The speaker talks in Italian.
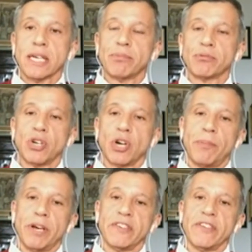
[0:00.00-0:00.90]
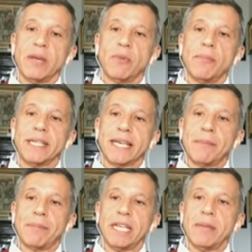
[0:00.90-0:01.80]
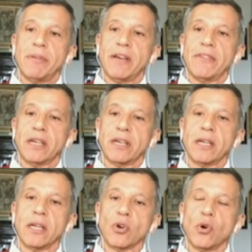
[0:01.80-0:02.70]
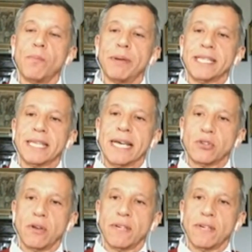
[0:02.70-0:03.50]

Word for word: che purtroppo arriveremo a metà aprile per aver completato la